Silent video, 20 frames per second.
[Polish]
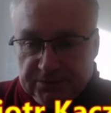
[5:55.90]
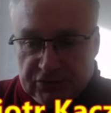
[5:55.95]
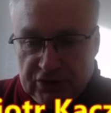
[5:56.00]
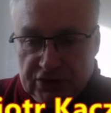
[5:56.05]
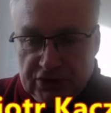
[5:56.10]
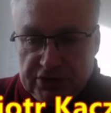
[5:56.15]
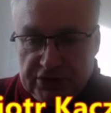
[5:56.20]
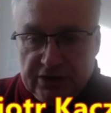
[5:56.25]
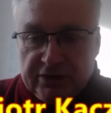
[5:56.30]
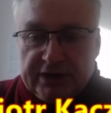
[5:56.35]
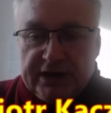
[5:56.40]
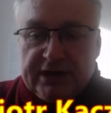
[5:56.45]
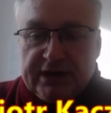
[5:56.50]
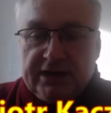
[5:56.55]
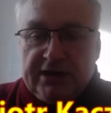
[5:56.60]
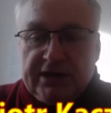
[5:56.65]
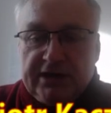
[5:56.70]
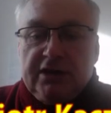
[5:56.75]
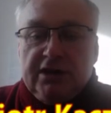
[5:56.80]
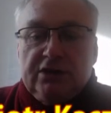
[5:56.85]
To są
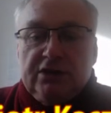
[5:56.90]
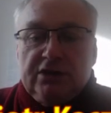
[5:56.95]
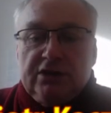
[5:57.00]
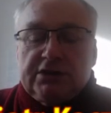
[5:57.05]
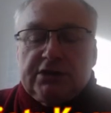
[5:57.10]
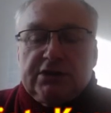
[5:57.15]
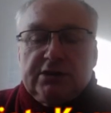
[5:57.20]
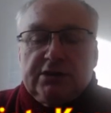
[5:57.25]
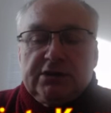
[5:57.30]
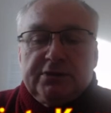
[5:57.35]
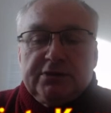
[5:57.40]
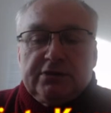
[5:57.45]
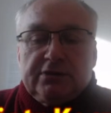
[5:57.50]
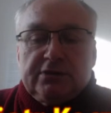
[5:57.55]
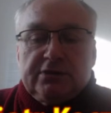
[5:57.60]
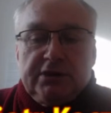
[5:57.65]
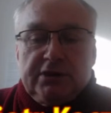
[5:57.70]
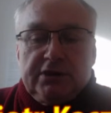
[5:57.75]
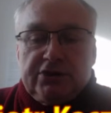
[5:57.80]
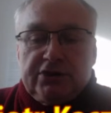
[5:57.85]
takie nieludzkie
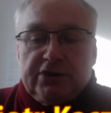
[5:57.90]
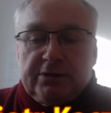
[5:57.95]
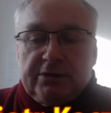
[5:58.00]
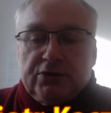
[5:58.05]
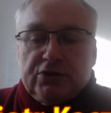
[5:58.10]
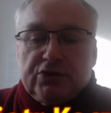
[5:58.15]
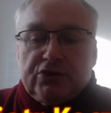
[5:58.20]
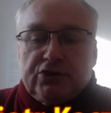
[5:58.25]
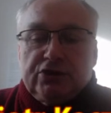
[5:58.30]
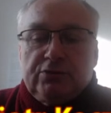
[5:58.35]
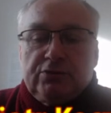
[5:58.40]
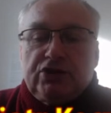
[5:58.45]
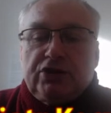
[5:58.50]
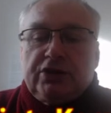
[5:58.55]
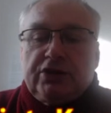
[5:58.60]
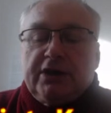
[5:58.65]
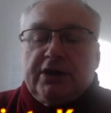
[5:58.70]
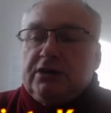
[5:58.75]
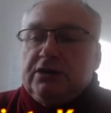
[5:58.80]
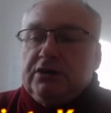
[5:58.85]
posunięcia po czymś
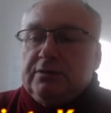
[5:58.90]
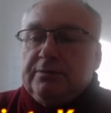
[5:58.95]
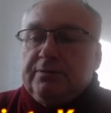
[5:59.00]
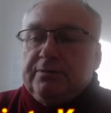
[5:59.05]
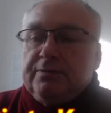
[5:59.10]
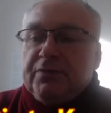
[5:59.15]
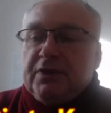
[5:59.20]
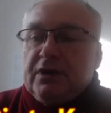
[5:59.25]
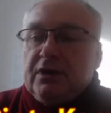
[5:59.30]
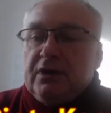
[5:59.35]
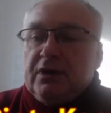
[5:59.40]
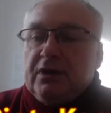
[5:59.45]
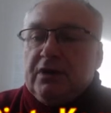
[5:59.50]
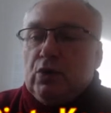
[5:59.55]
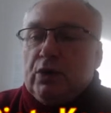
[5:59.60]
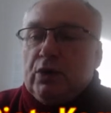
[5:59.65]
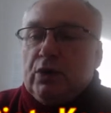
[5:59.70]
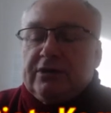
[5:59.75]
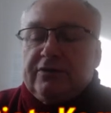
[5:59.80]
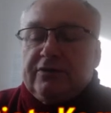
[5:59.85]
takim.
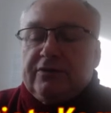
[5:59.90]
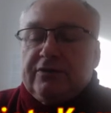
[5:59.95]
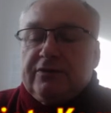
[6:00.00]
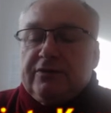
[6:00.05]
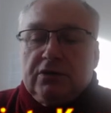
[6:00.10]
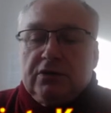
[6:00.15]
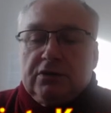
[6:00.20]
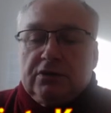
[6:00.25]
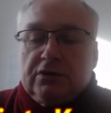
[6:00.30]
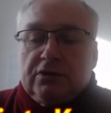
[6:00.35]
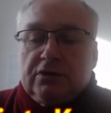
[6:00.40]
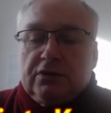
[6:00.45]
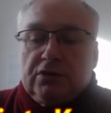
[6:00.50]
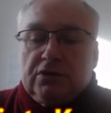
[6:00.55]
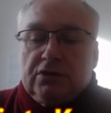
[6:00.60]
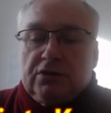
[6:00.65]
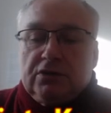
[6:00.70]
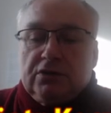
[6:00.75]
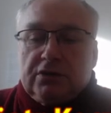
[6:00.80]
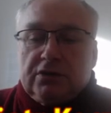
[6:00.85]
Łatwo
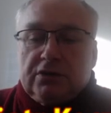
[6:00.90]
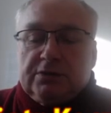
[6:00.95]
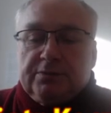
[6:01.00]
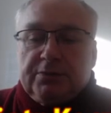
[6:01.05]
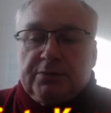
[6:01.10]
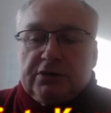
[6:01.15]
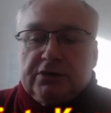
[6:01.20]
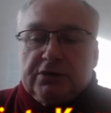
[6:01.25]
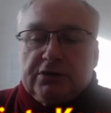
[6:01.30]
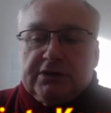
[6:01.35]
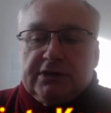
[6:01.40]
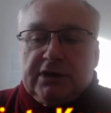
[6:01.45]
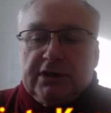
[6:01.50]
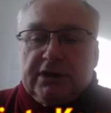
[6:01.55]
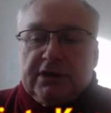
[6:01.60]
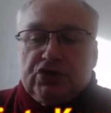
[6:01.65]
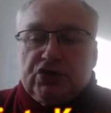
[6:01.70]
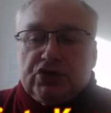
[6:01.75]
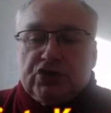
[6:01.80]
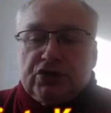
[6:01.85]

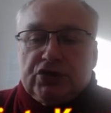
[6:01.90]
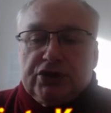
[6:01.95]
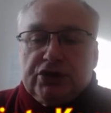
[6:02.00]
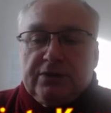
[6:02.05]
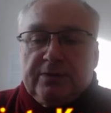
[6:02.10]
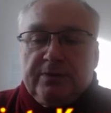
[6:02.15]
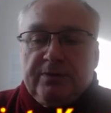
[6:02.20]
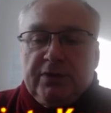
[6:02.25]
rozpoznać, że